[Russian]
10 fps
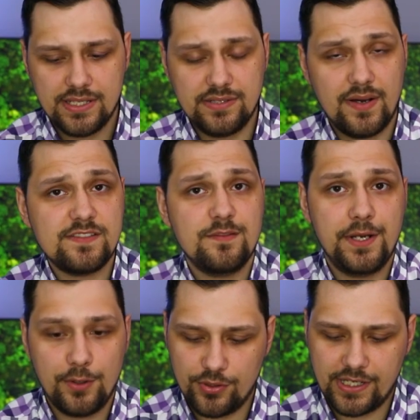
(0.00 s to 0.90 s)
Девайс
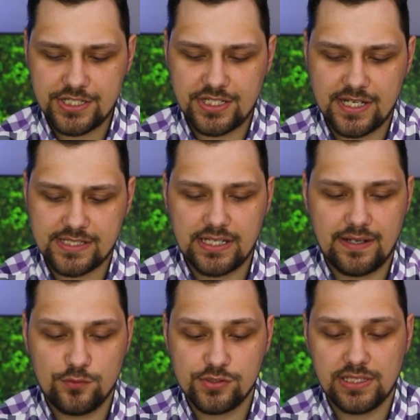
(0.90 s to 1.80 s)
вибрирует каждый раз, когда
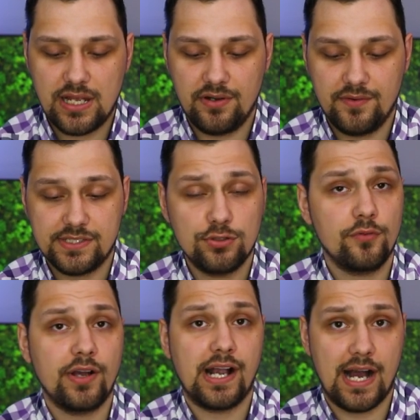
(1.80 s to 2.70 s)
вы устанавливаете
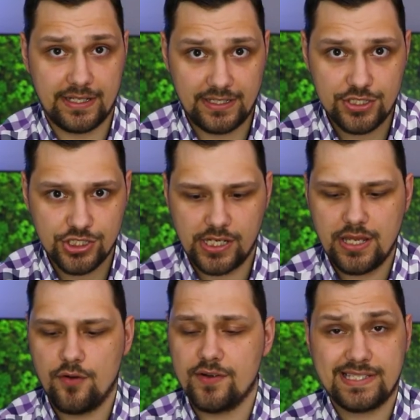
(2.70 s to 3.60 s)
новый картридж,
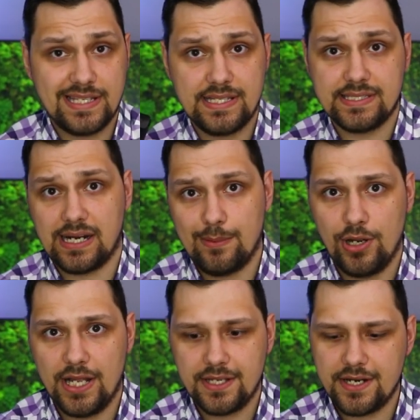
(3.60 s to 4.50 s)
когда у вас садится
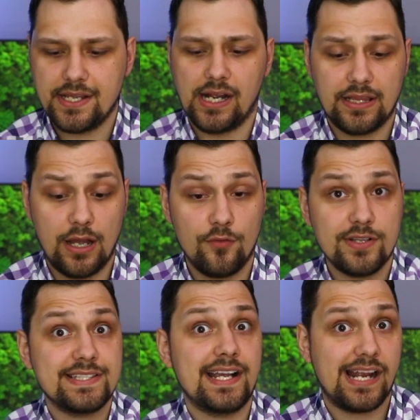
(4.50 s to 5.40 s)
аккумулятор и когда у
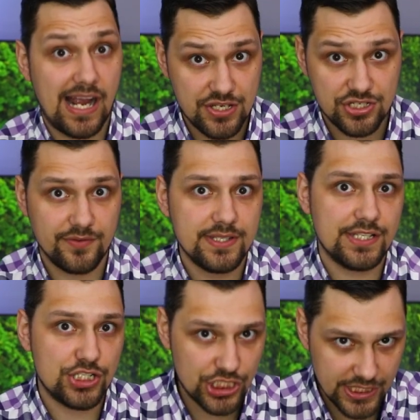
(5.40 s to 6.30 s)
вас
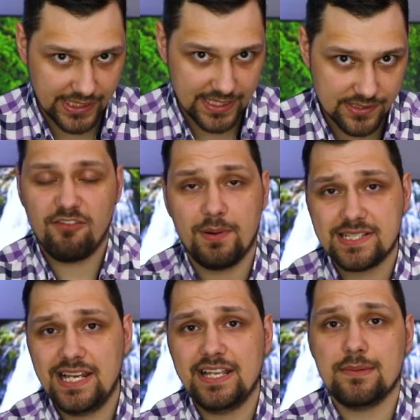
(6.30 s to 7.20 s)
заканчивается жидкость. В
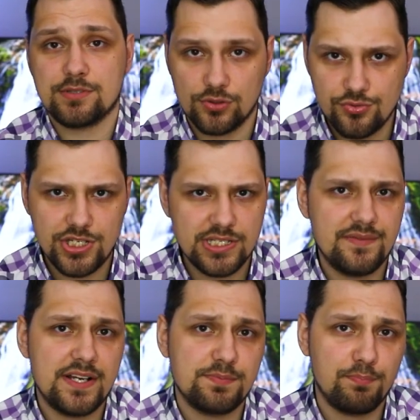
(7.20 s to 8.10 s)
последнем случае
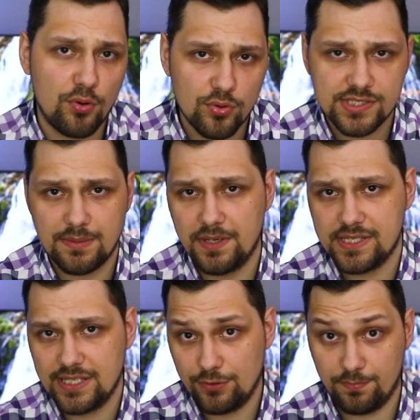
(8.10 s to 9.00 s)
девайс просто
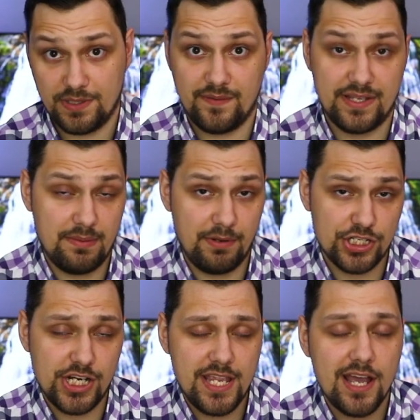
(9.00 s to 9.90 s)
перестает подавать
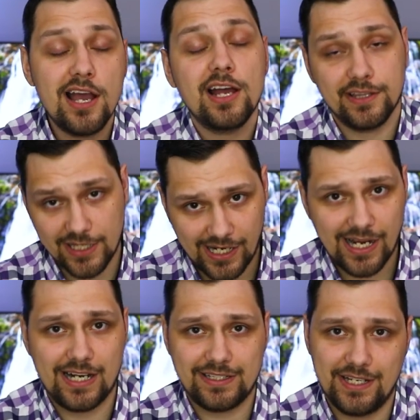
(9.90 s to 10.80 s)
напряжение на
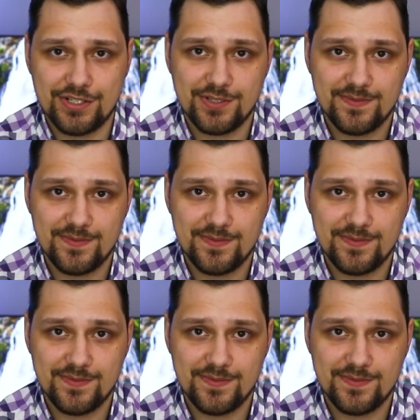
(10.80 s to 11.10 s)
картридж.